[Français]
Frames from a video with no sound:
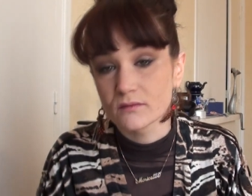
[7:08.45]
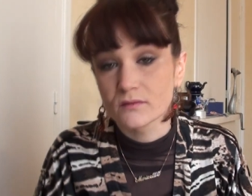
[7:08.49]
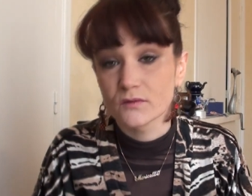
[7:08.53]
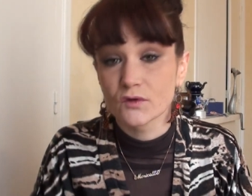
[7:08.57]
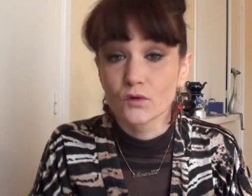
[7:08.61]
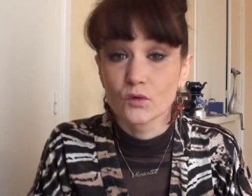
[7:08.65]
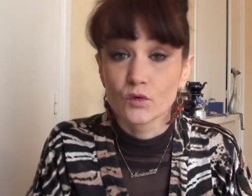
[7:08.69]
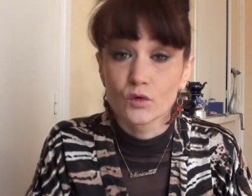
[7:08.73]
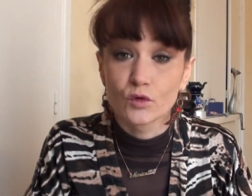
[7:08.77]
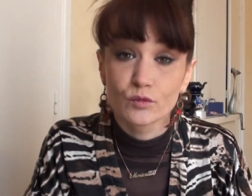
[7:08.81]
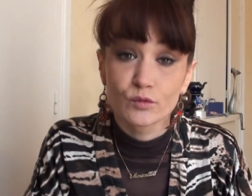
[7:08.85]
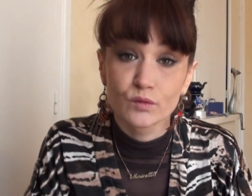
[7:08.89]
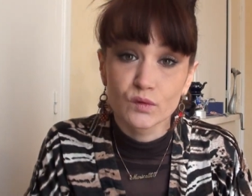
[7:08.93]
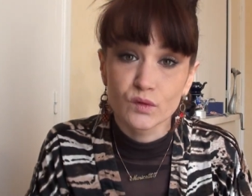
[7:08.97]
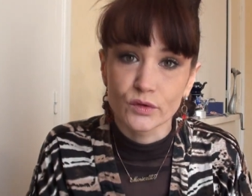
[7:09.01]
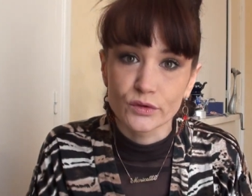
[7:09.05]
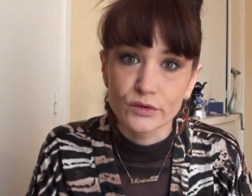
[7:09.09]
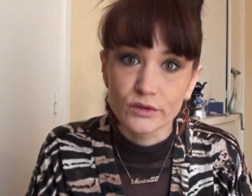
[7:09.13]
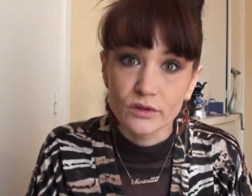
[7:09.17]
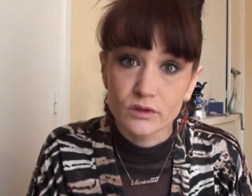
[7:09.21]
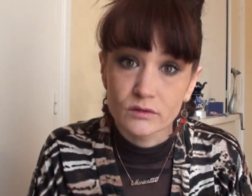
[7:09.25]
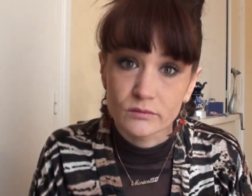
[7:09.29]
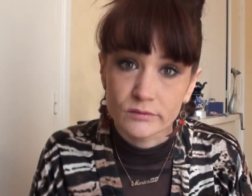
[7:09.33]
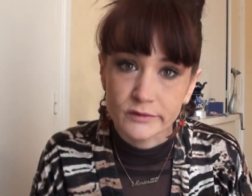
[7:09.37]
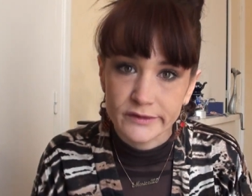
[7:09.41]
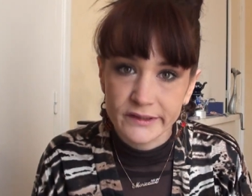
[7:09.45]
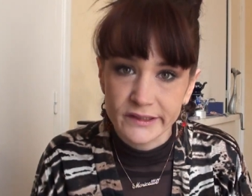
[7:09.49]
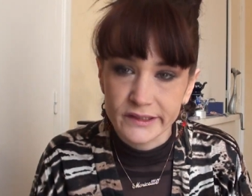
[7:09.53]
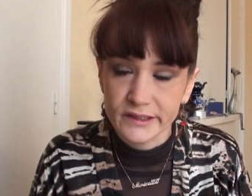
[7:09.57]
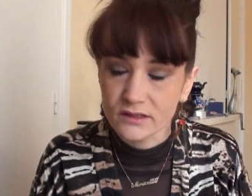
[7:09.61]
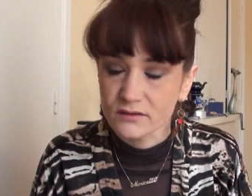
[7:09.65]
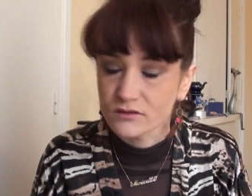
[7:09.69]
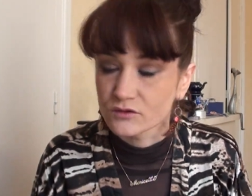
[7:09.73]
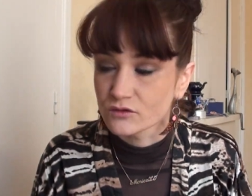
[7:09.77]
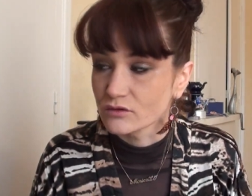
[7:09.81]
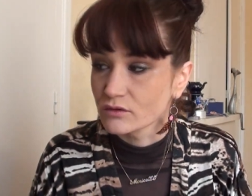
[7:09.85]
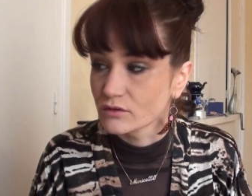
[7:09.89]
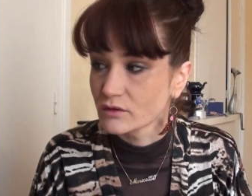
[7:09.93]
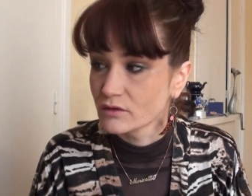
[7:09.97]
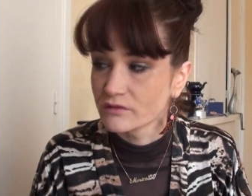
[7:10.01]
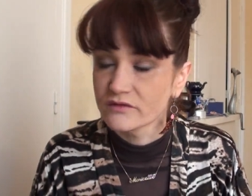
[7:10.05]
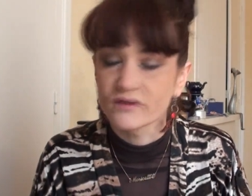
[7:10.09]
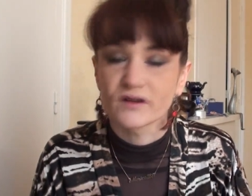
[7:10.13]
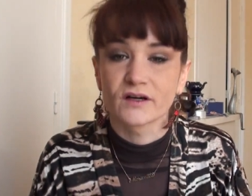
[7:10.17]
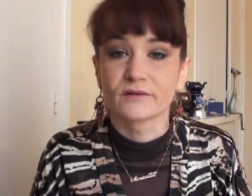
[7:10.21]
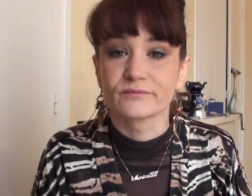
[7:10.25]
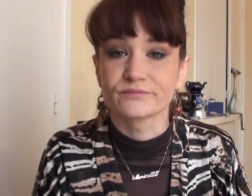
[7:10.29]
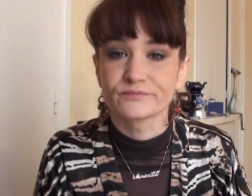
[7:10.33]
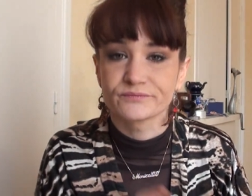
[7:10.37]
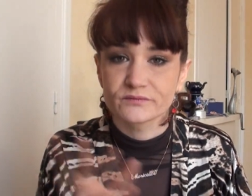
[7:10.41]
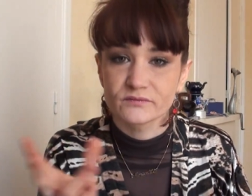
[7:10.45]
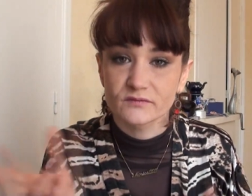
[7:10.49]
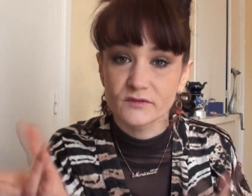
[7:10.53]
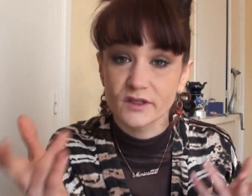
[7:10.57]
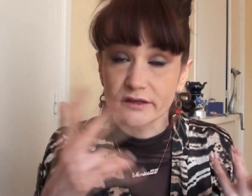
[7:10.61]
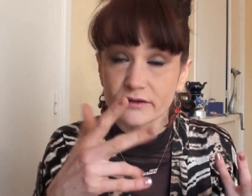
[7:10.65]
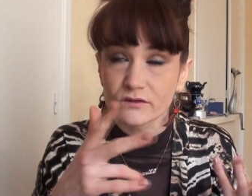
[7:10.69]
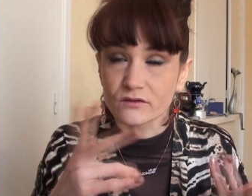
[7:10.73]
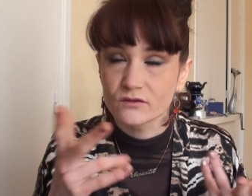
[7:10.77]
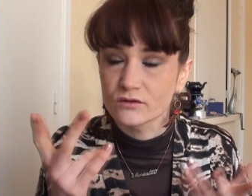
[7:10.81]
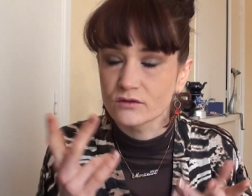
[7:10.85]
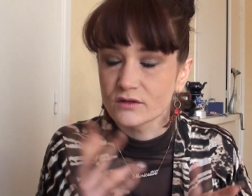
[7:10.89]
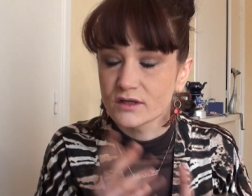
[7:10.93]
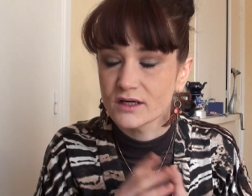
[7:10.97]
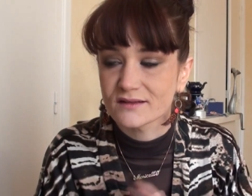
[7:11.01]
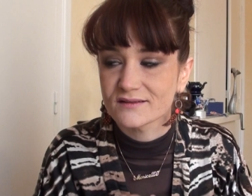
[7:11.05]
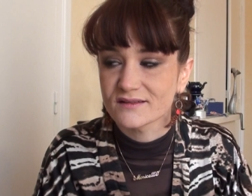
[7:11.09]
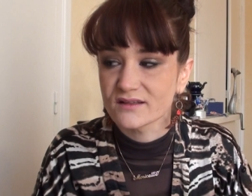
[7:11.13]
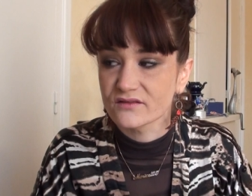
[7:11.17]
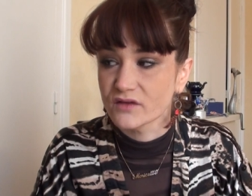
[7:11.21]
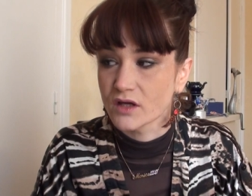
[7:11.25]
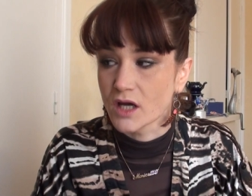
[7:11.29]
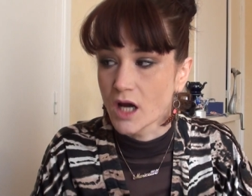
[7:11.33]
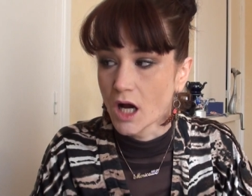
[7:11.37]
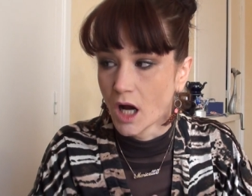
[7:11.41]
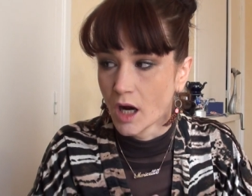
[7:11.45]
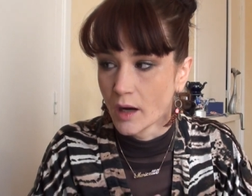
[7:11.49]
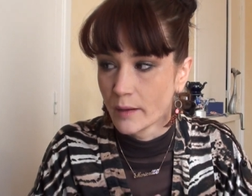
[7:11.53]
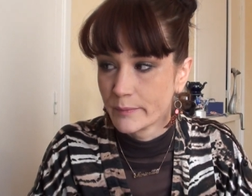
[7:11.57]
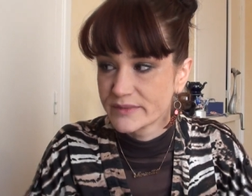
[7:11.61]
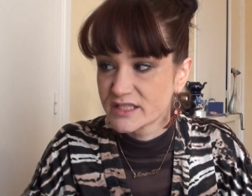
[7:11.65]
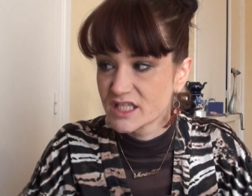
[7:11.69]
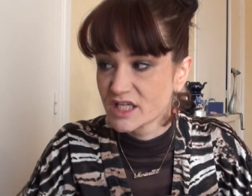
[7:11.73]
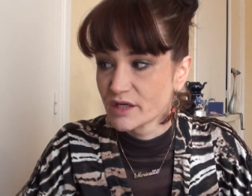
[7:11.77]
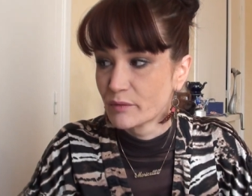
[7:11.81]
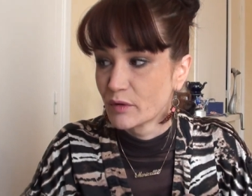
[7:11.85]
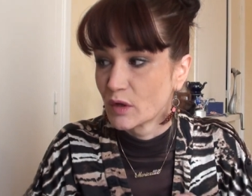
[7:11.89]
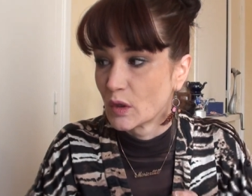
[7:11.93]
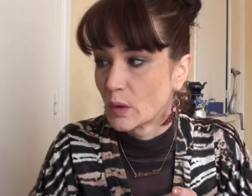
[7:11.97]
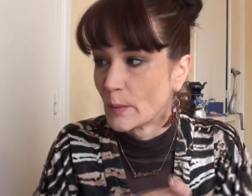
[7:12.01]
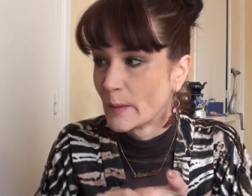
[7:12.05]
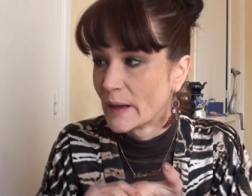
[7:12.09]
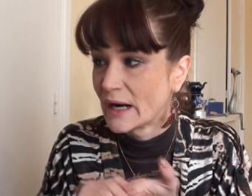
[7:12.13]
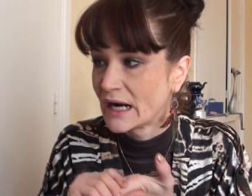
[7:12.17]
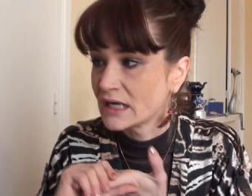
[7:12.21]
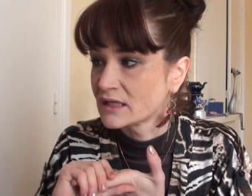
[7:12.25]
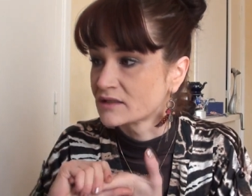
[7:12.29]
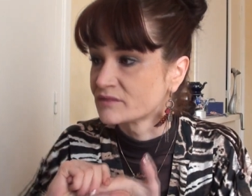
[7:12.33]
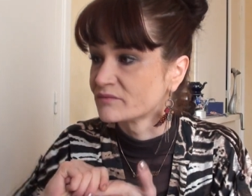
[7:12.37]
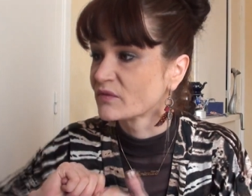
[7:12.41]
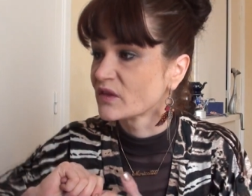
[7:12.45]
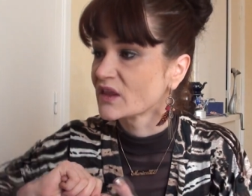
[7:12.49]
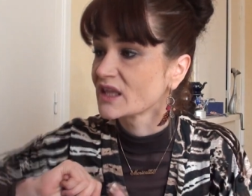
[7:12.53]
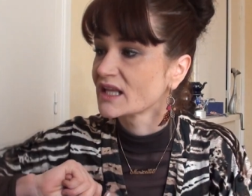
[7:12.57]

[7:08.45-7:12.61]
Donc pour une commande à 15 euros, enfin 15 dollars, ça fait un petit peu mal.